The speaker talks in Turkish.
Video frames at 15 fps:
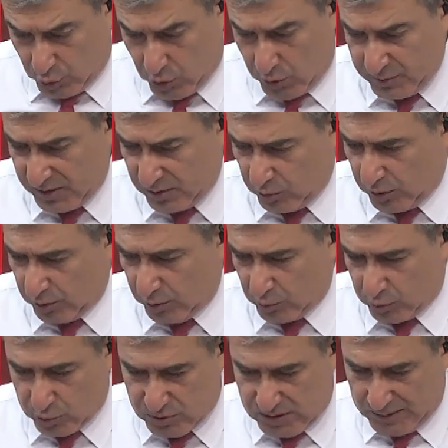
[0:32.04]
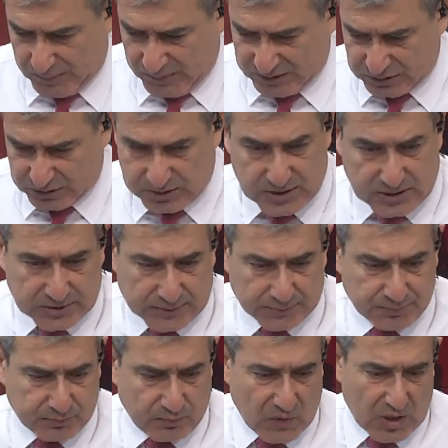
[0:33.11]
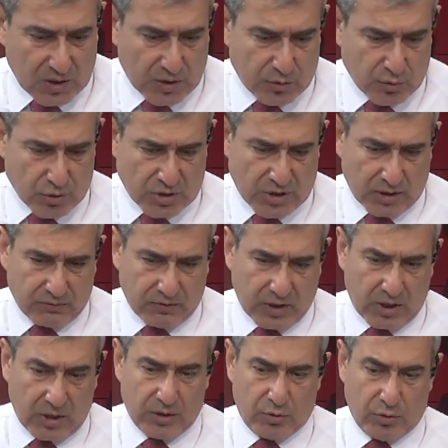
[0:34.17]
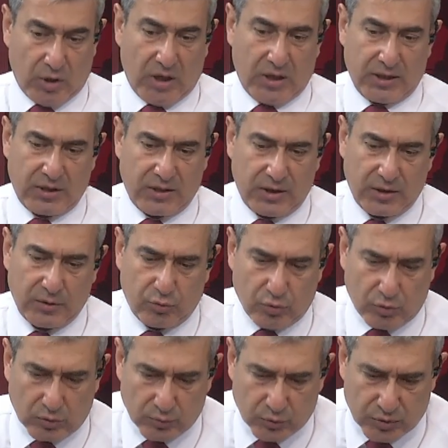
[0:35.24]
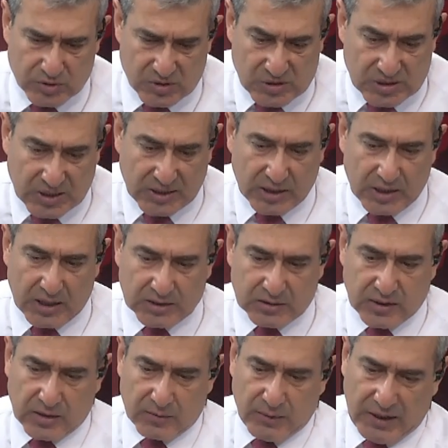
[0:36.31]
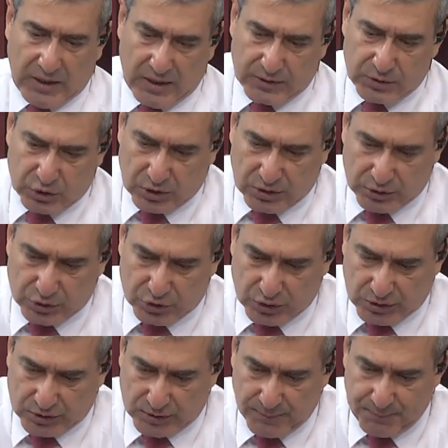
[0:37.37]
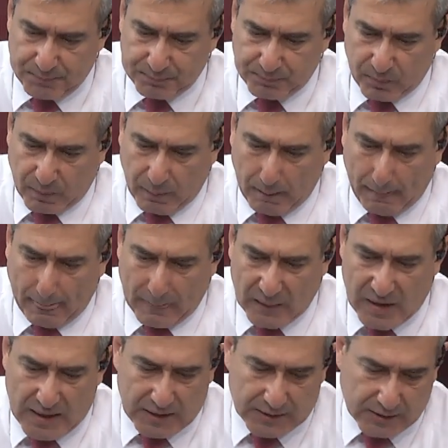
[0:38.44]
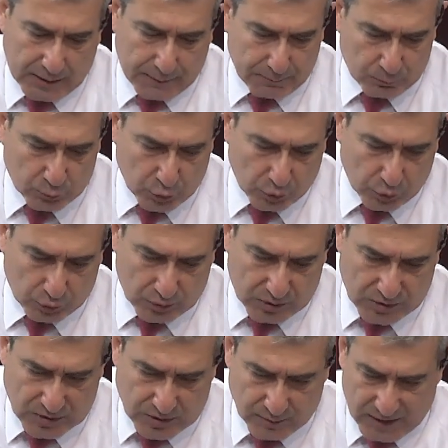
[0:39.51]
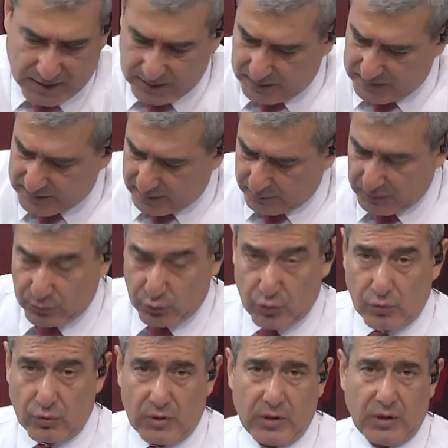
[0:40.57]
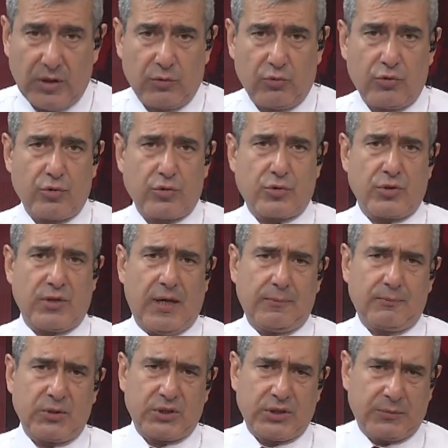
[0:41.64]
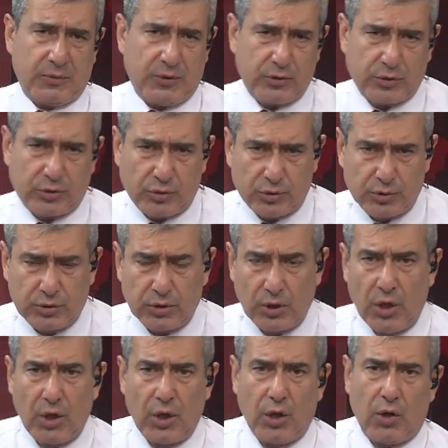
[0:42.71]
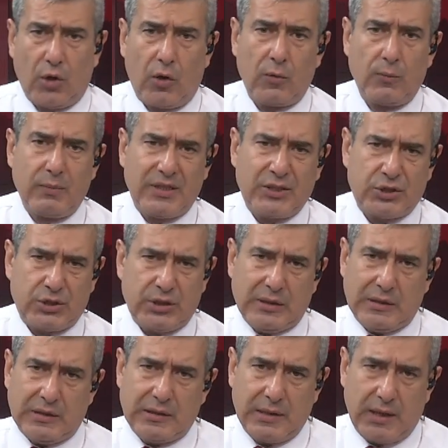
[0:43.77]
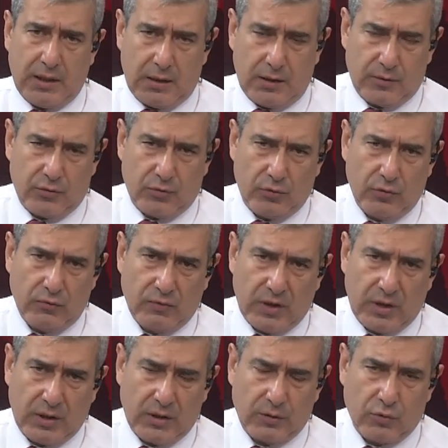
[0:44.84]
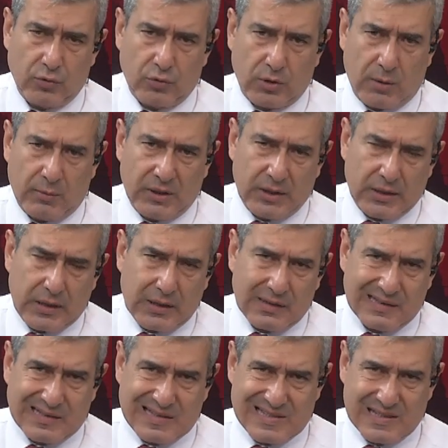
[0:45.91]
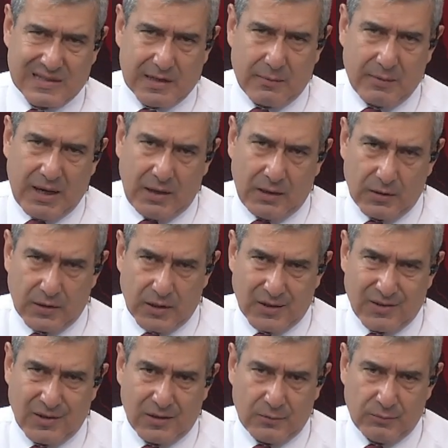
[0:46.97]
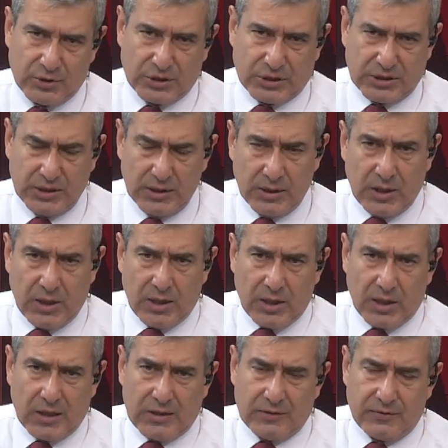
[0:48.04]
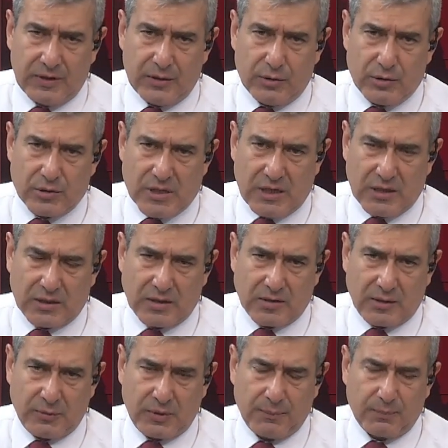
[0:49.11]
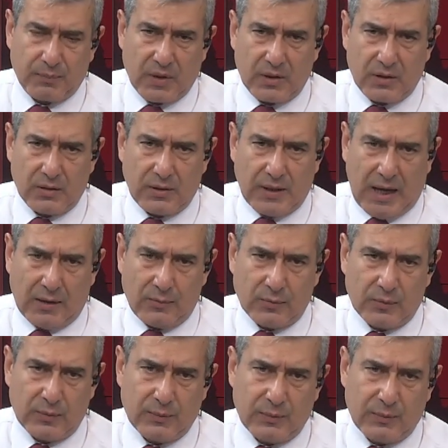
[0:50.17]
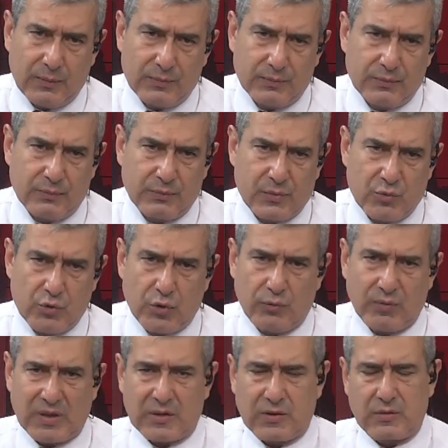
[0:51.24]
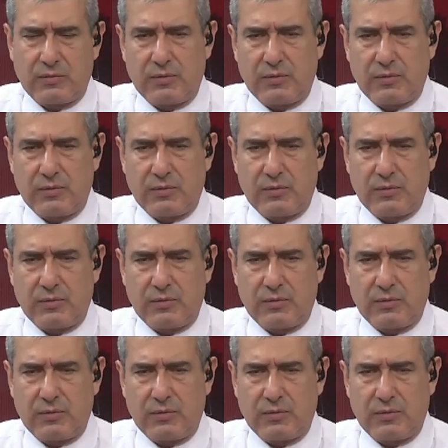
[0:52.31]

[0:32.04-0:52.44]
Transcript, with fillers: Covid-19'la başlayalım. Ee, Türkiye ve dünyadaki durumu sizlere aktarmaya çalışalım. Yani bugün itibariyle tabii dün e, duyurusunu yapmıştık biliyorsunuz. 15 ilde düğün ve kutlamalara kısıtlama getirilmişti. E, ve özellikle tabii e, yani düğün ve e,